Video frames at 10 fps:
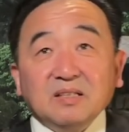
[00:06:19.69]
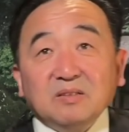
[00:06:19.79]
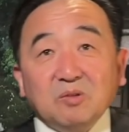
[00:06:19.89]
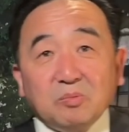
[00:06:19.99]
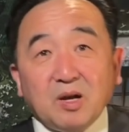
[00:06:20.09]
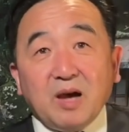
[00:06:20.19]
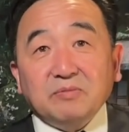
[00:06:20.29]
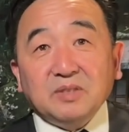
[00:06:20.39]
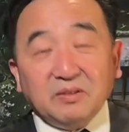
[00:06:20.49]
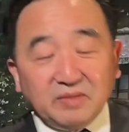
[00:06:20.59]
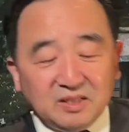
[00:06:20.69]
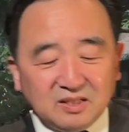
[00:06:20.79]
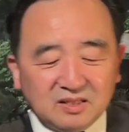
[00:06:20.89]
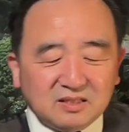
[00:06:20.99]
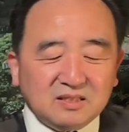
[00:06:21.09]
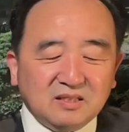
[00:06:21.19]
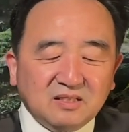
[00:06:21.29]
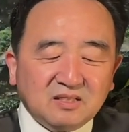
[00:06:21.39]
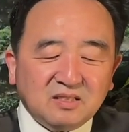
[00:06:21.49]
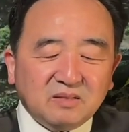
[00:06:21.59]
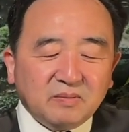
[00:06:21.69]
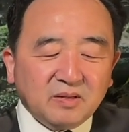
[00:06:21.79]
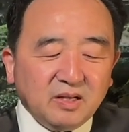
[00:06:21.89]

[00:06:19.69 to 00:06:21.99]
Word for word: 我不知道 F T V 它指的是什么，